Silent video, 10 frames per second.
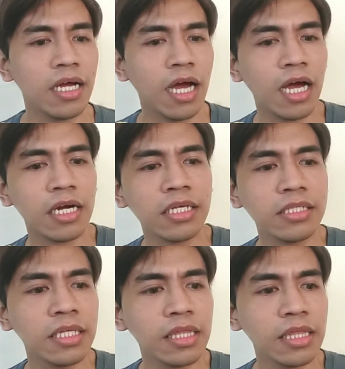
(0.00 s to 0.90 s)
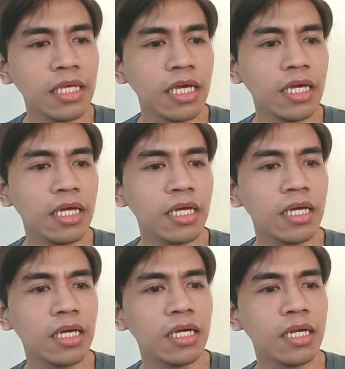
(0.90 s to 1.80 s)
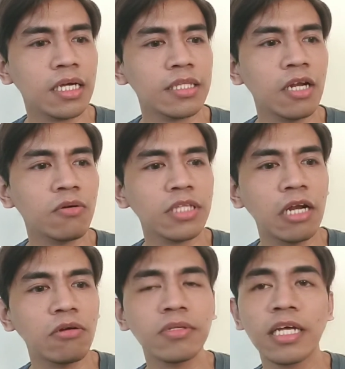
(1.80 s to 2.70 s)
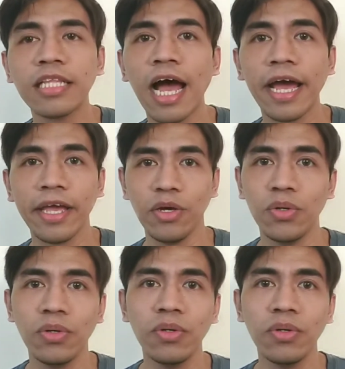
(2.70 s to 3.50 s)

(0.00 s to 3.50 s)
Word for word: uh, recently, nagtanong-tanong na tayo.